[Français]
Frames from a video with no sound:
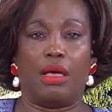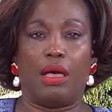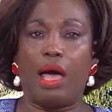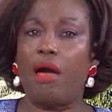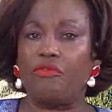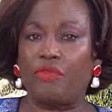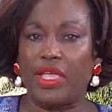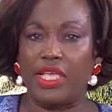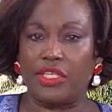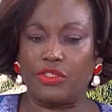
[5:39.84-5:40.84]
a
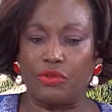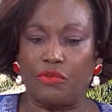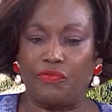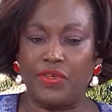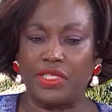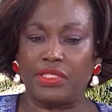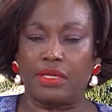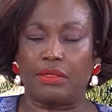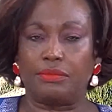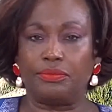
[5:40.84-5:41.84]
envoyé son Fils
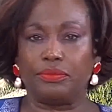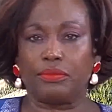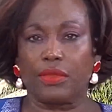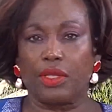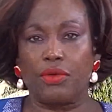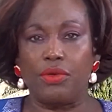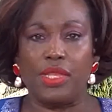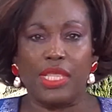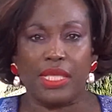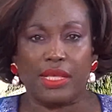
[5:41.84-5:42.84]

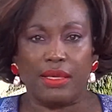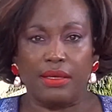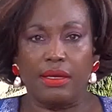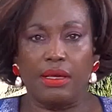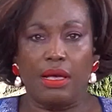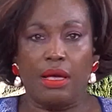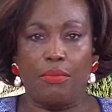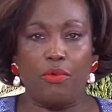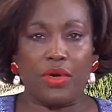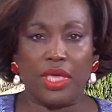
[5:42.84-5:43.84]
unique
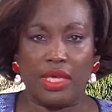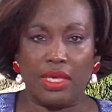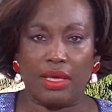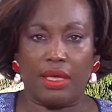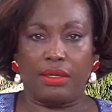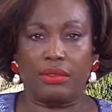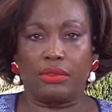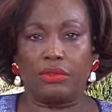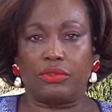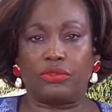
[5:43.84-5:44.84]
mourir
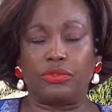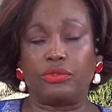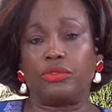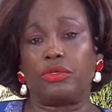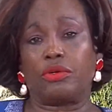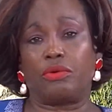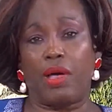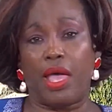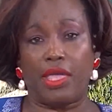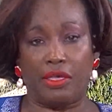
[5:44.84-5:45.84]
sur une
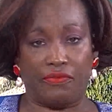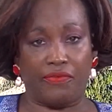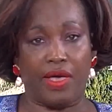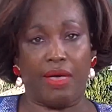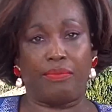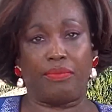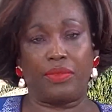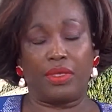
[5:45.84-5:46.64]
croix infâme